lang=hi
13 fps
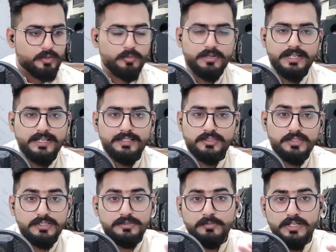क्योंकि
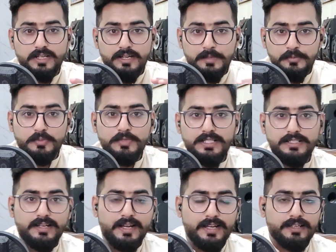इस इसमें ग्लिम्स भी
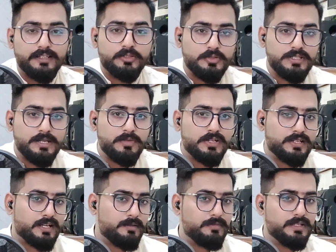नहीं दिखाया गया तो ये
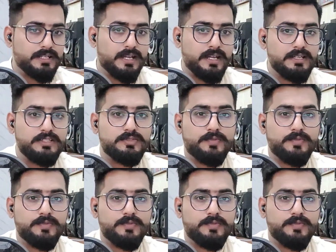मेरे ख्याल में ये